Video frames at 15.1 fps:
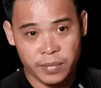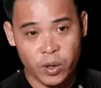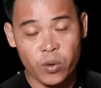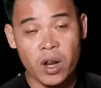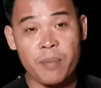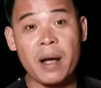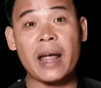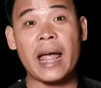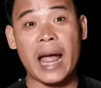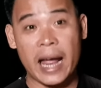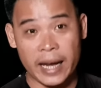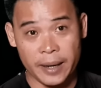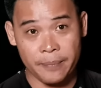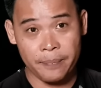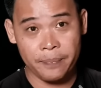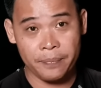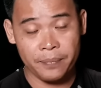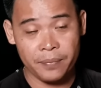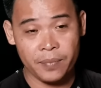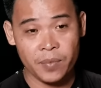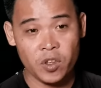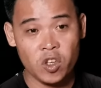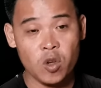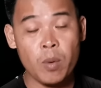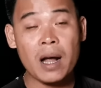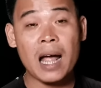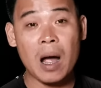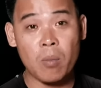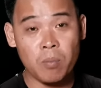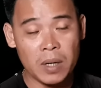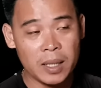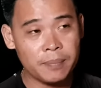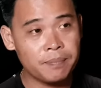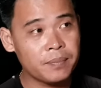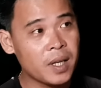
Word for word: chú đi ban ngày chú bắt ong á